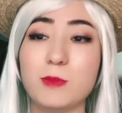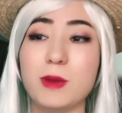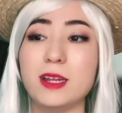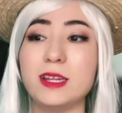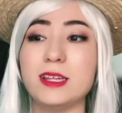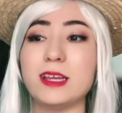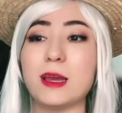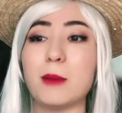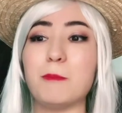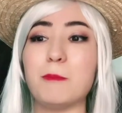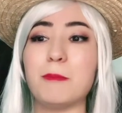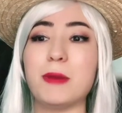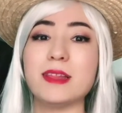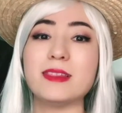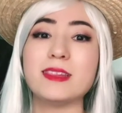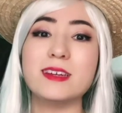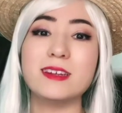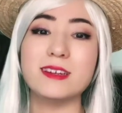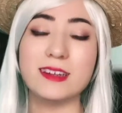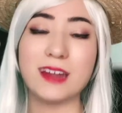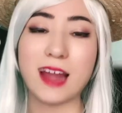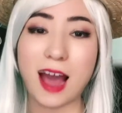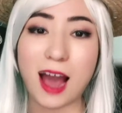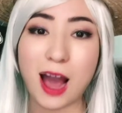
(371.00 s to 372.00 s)
numa linha
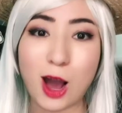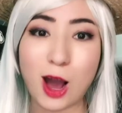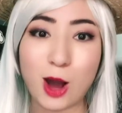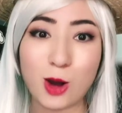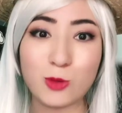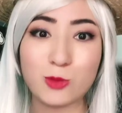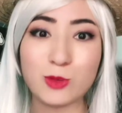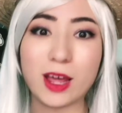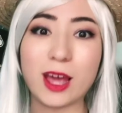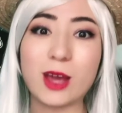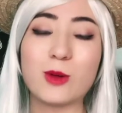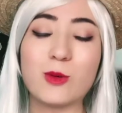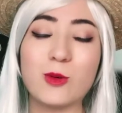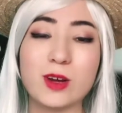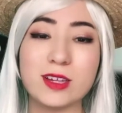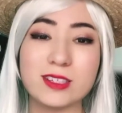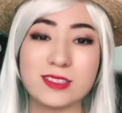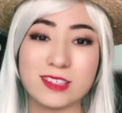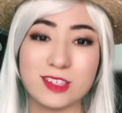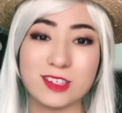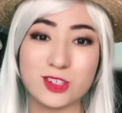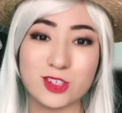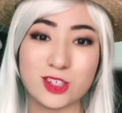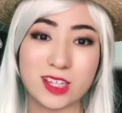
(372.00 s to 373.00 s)
paternal, né, com o
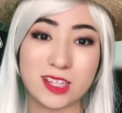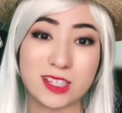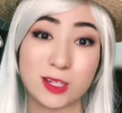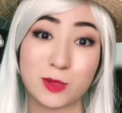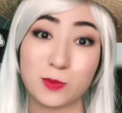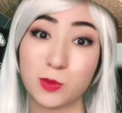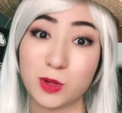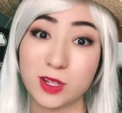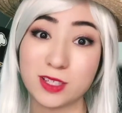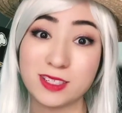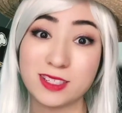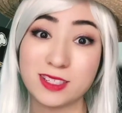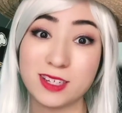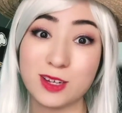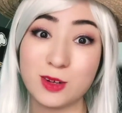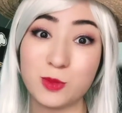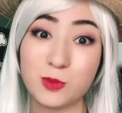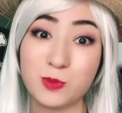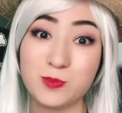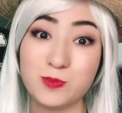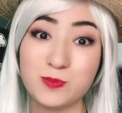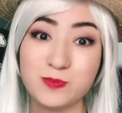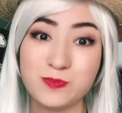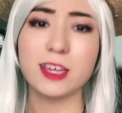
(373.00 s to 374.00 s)
restante da
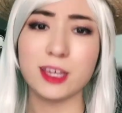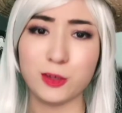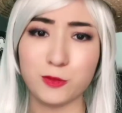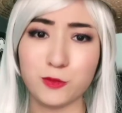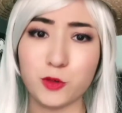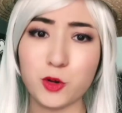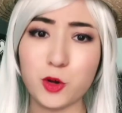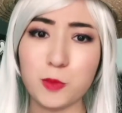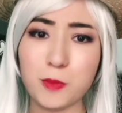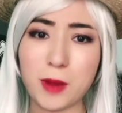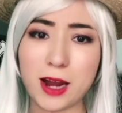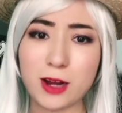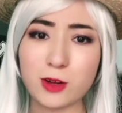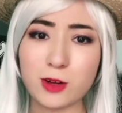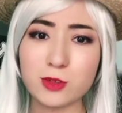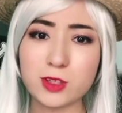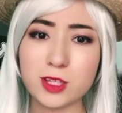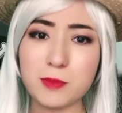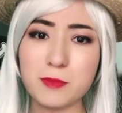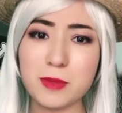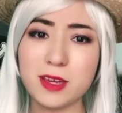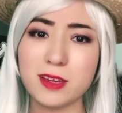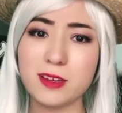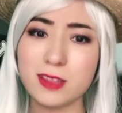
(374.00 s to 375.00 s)
tripulação. E foi o Marco
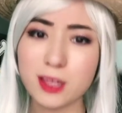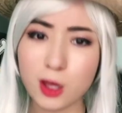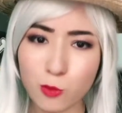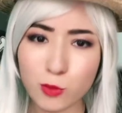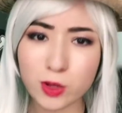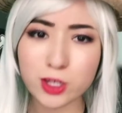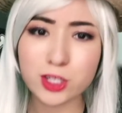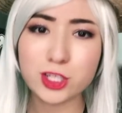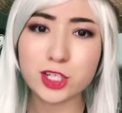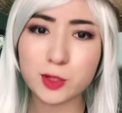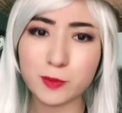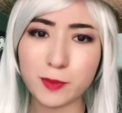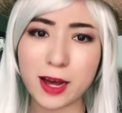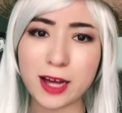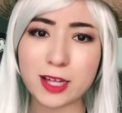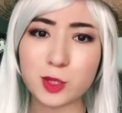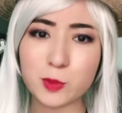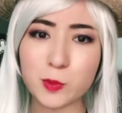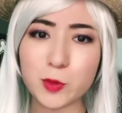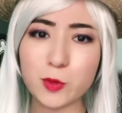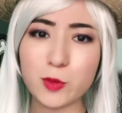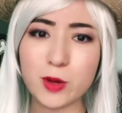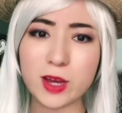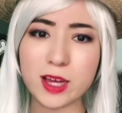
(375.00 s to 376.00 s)
também que deu um
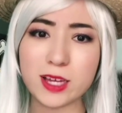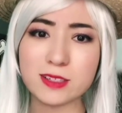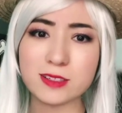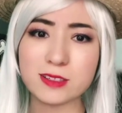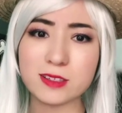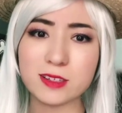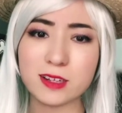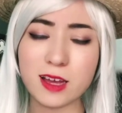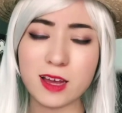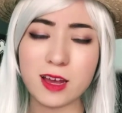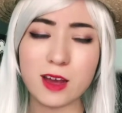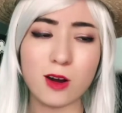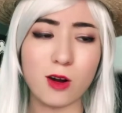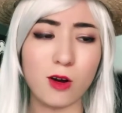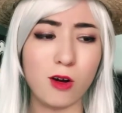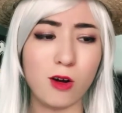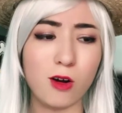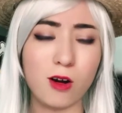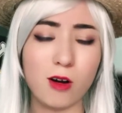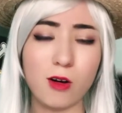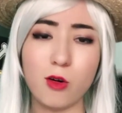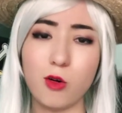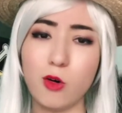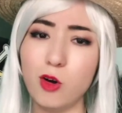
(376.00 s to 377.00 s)
intimado pro Ace, né?
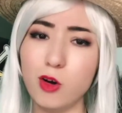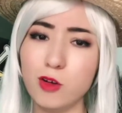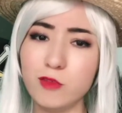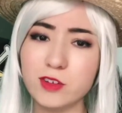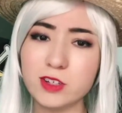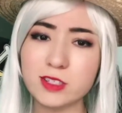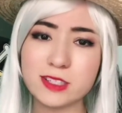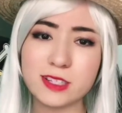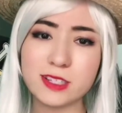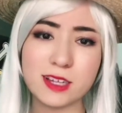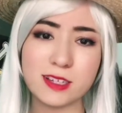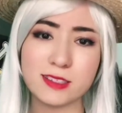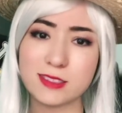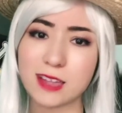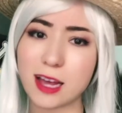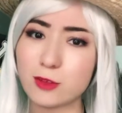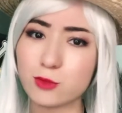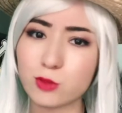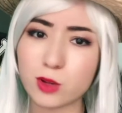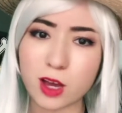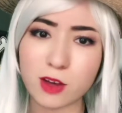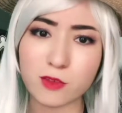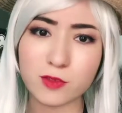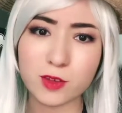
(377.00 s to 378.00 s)
Ó, ou você
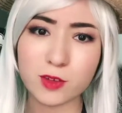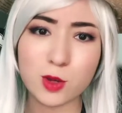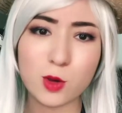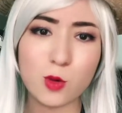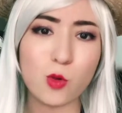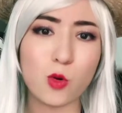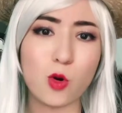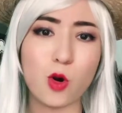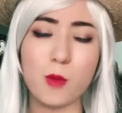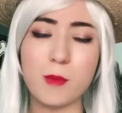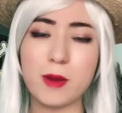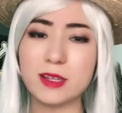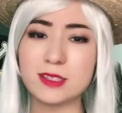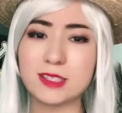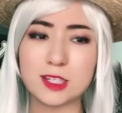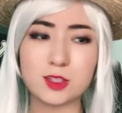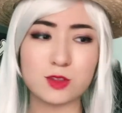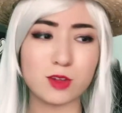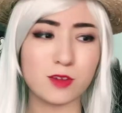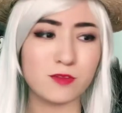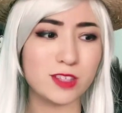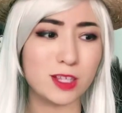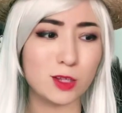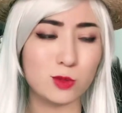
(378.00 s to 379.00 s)
sai do navio, começa
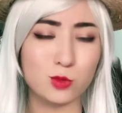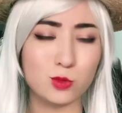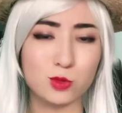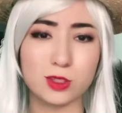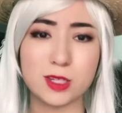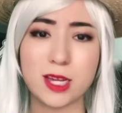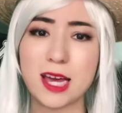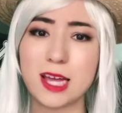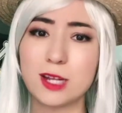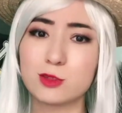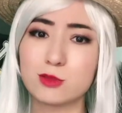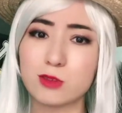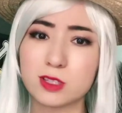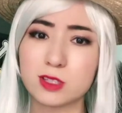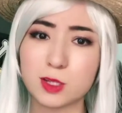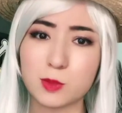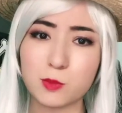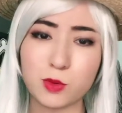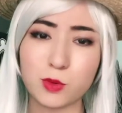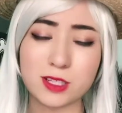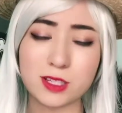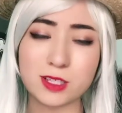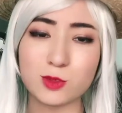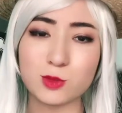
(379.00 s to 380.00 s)
aí sua vida do zero, sua
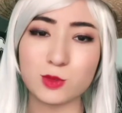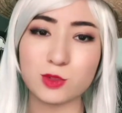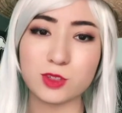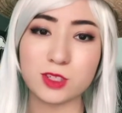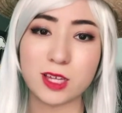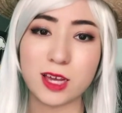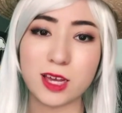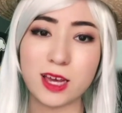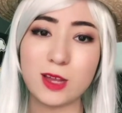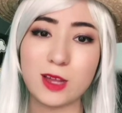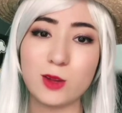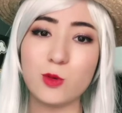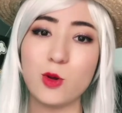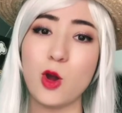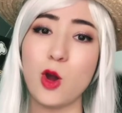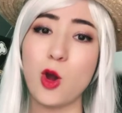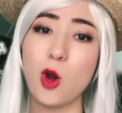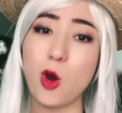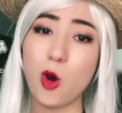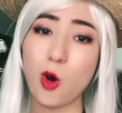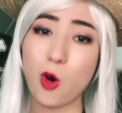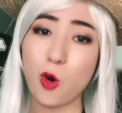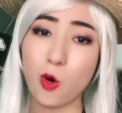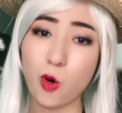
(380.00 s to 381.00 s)
tripulação do zero,
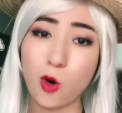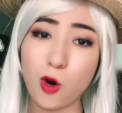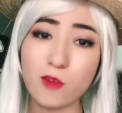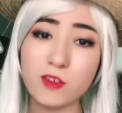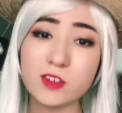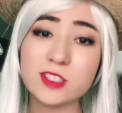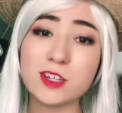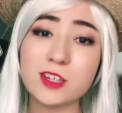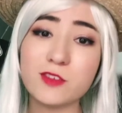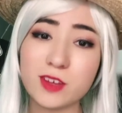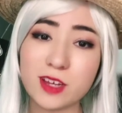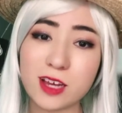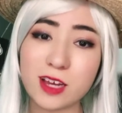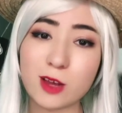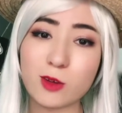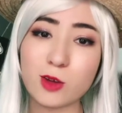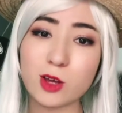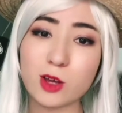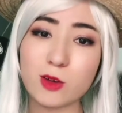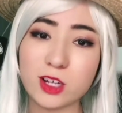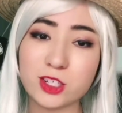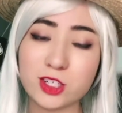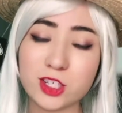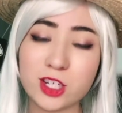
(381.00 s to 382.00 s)
ou você fica
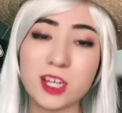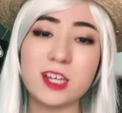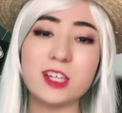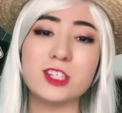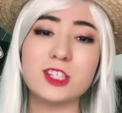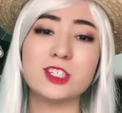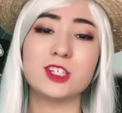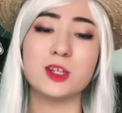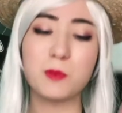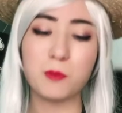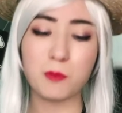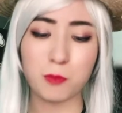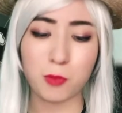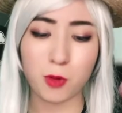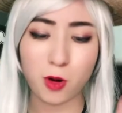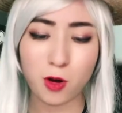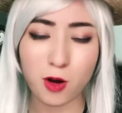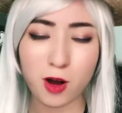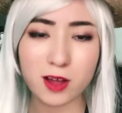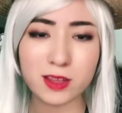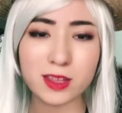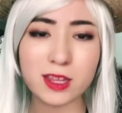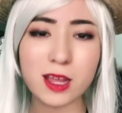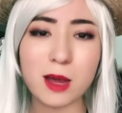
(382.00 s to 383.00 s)
aqui com a gente,
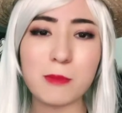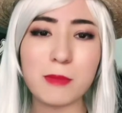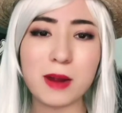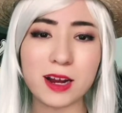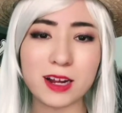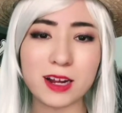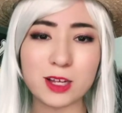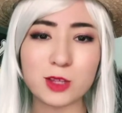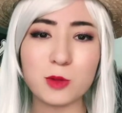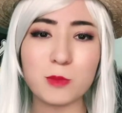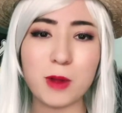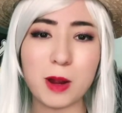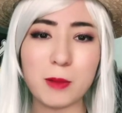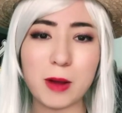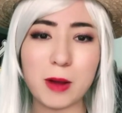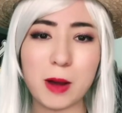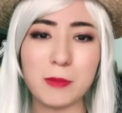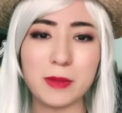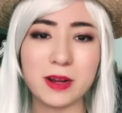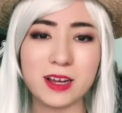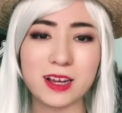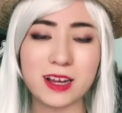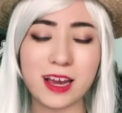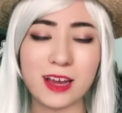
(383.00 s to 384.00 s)
bota a marca do
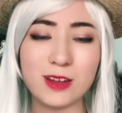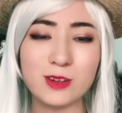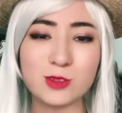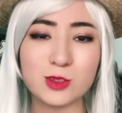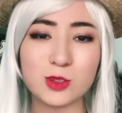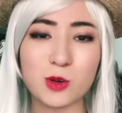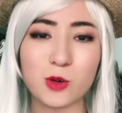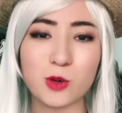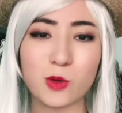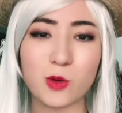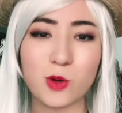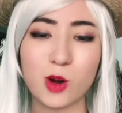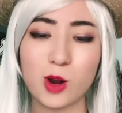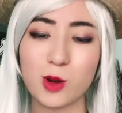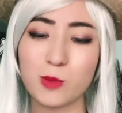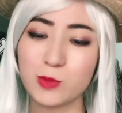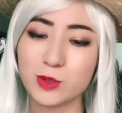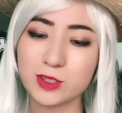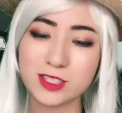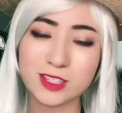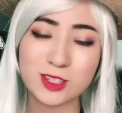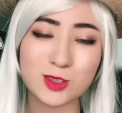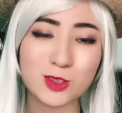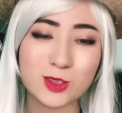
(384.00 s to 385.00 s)
Barba Branca aí no seu
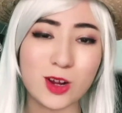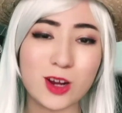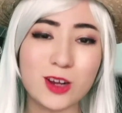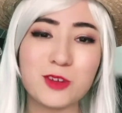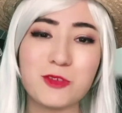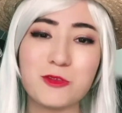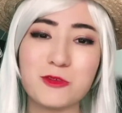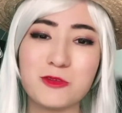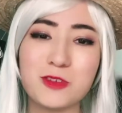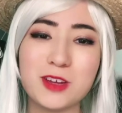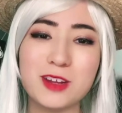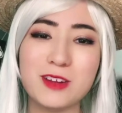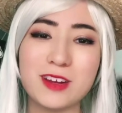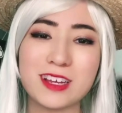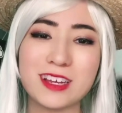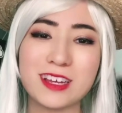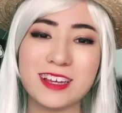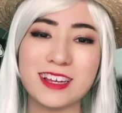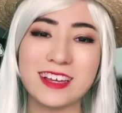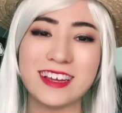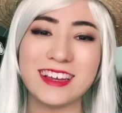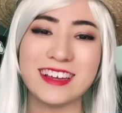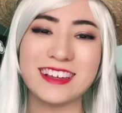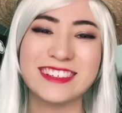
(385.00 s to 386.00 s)
corpo e se torna um filho
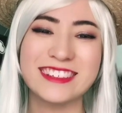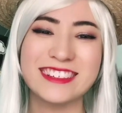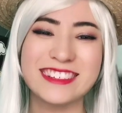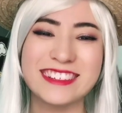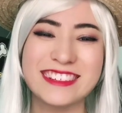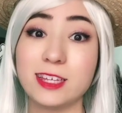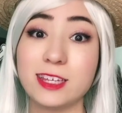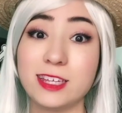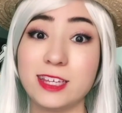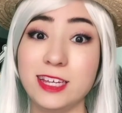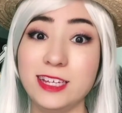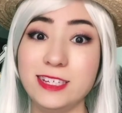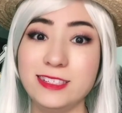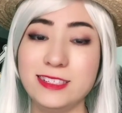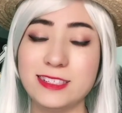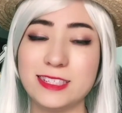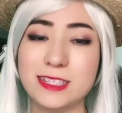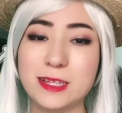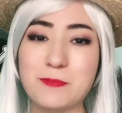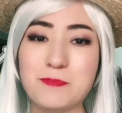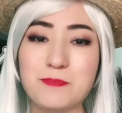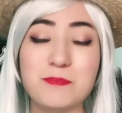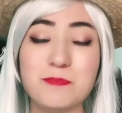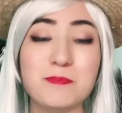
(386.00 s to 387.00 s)
aqui.
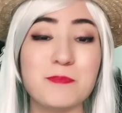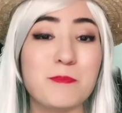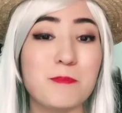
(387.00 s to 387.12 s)
15.